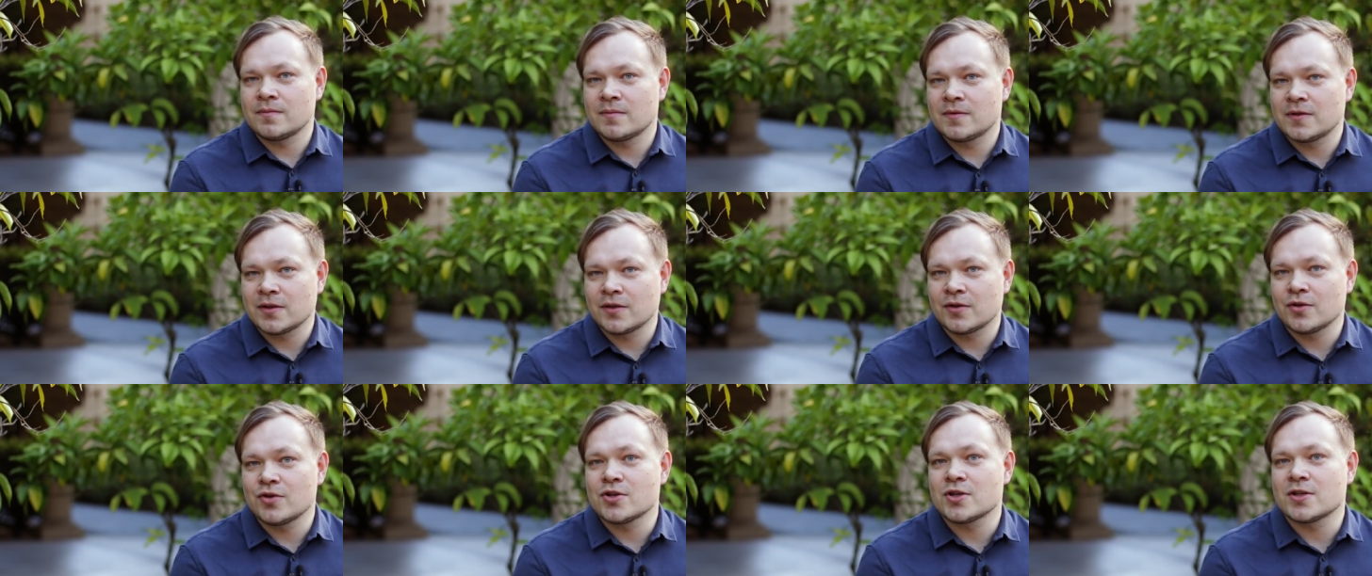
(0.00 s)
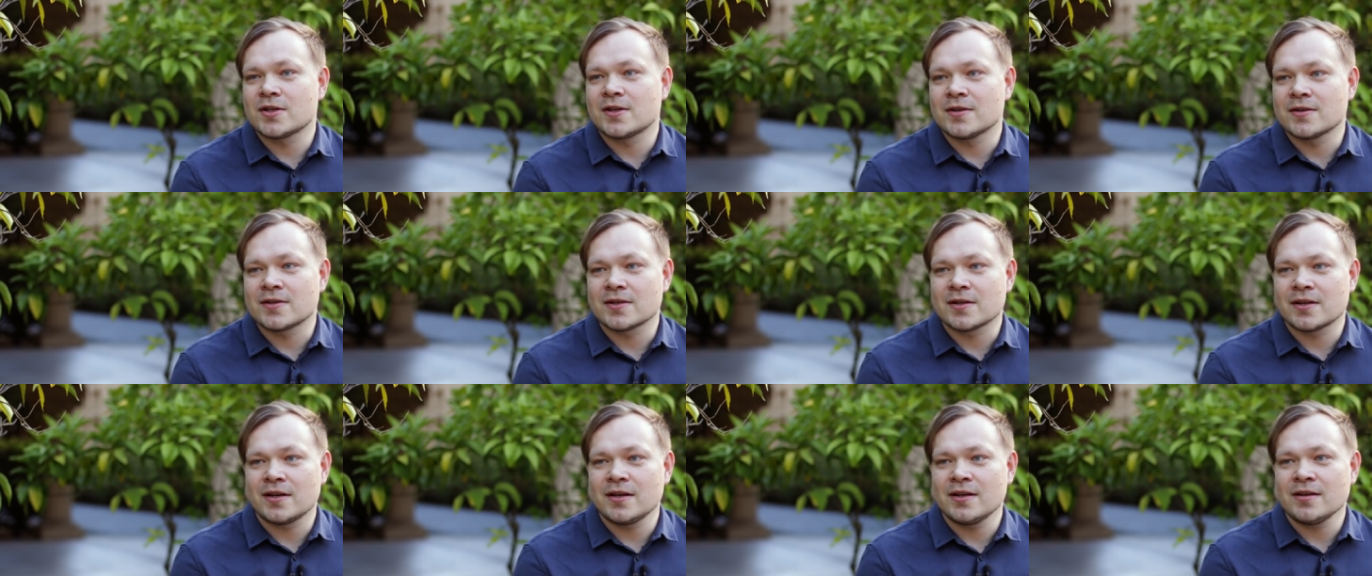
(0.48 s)
технический
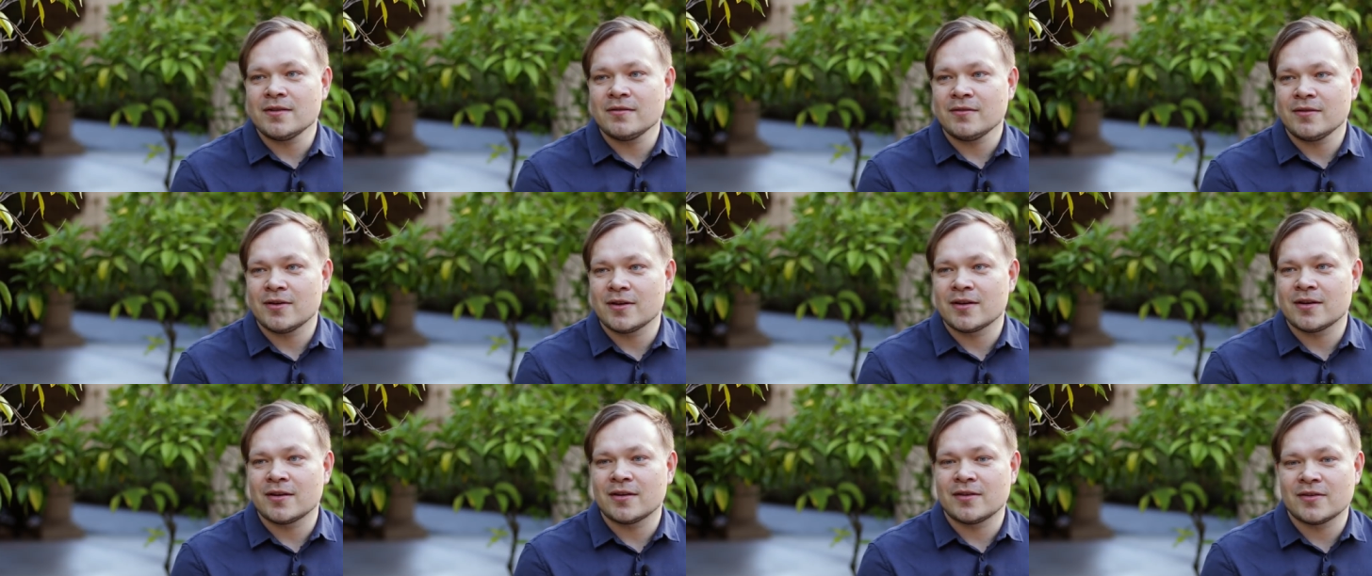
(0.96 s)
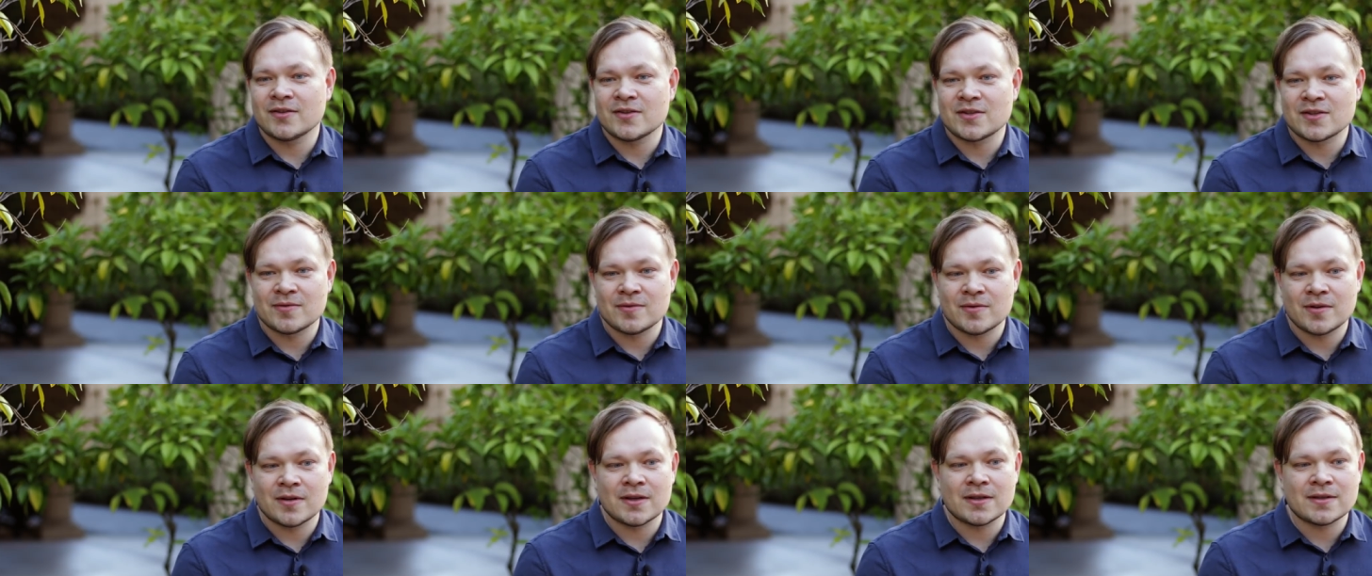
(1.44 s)
скрин, как это
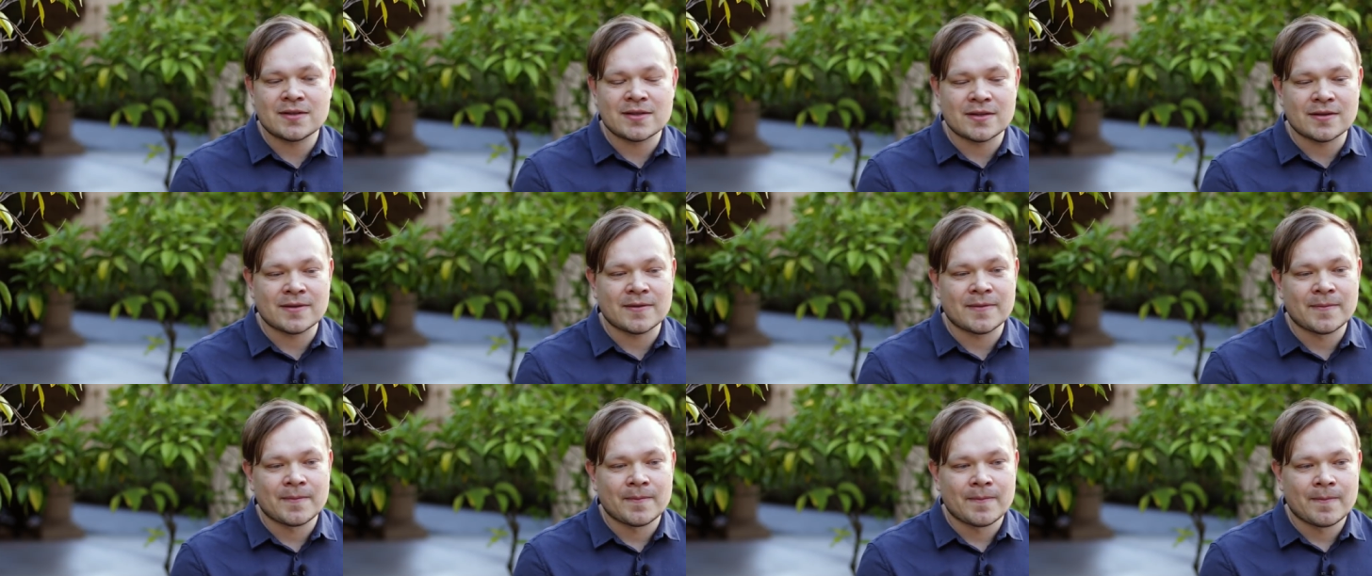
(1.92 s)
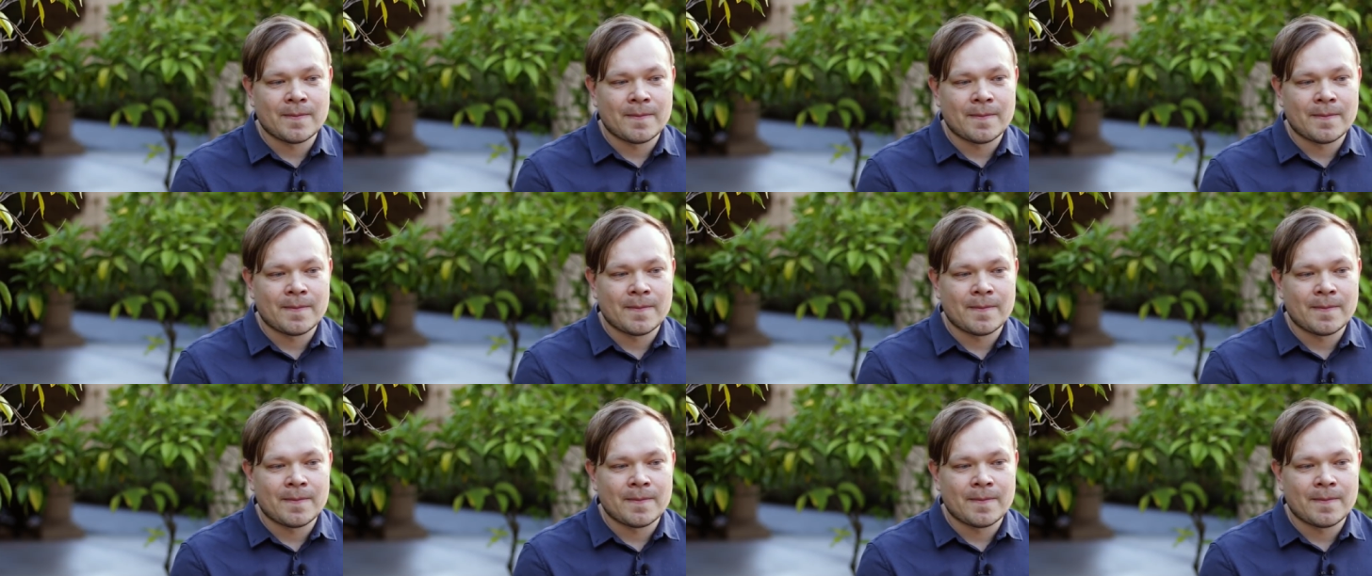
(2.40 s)
называется,